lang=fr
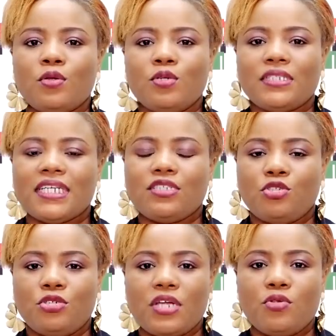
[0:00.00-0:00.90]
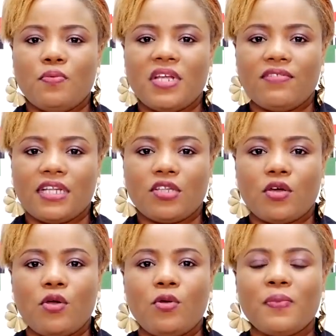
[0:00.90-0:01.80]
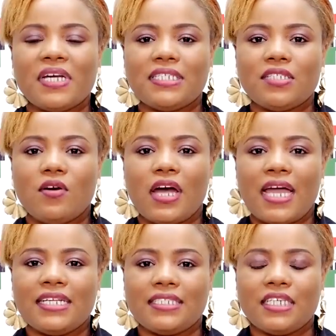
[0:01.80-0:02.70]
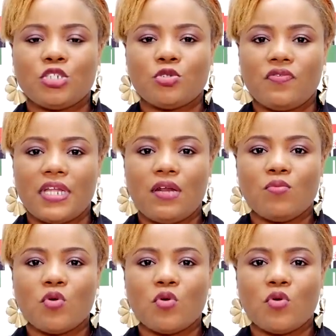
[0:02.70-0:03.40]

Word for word: le 7 juillet 2021, le président haïtien Jovenel